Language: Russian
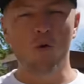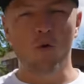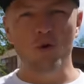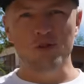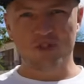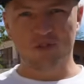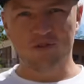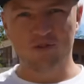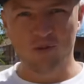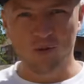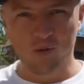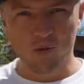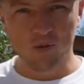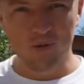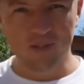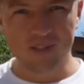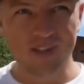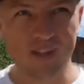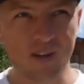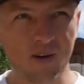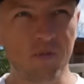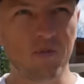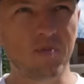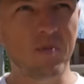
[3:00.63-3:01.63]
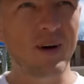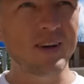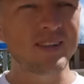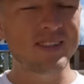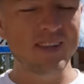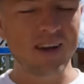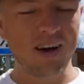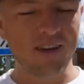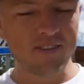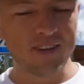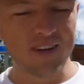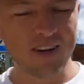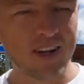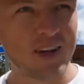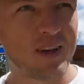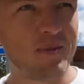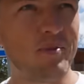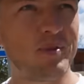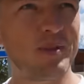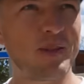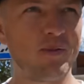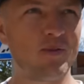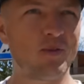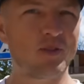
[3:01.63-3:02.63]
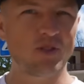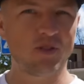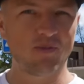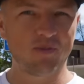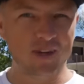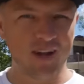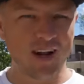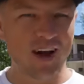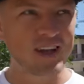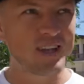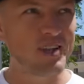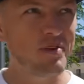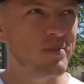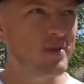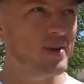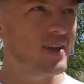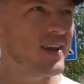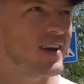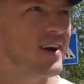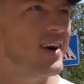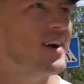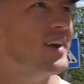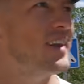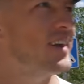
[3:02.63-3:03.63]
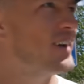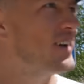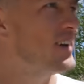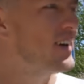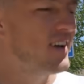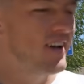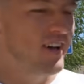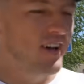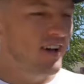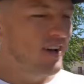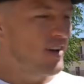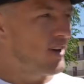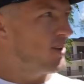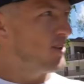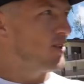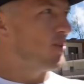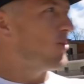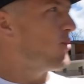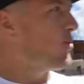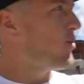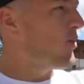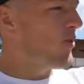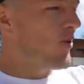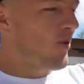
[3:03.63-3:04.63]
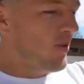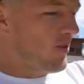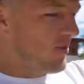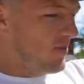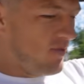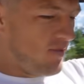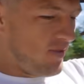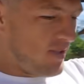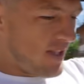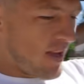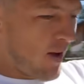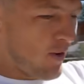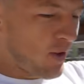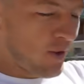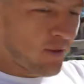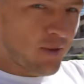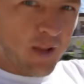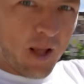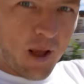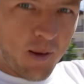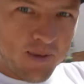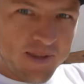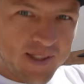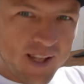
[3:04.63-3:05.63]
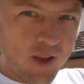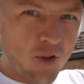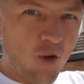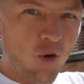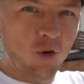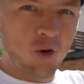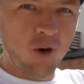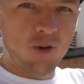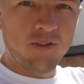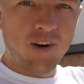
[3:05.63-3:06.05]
очень вкусно позавтракаем, потому что мы рано приехали но вся вот эта вот обстановка